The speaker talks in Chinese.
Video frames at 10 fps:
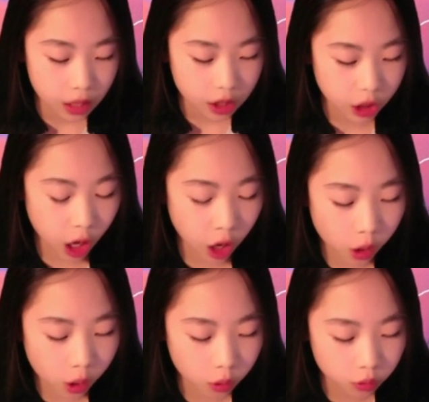然
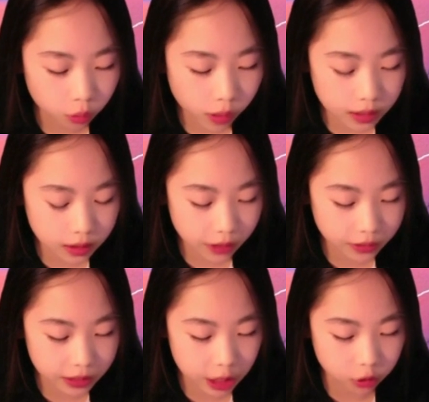后冠小
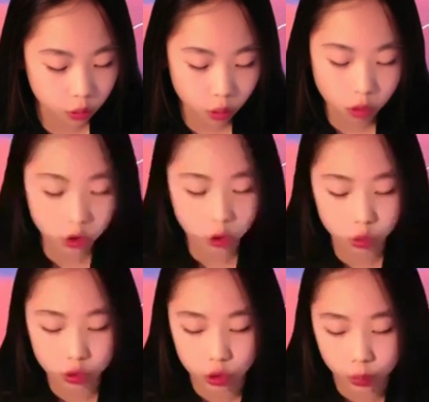姐就空着
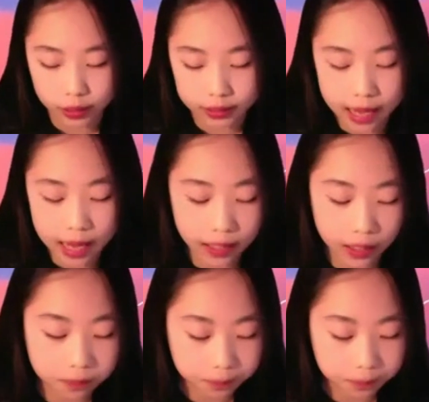肚子回家了。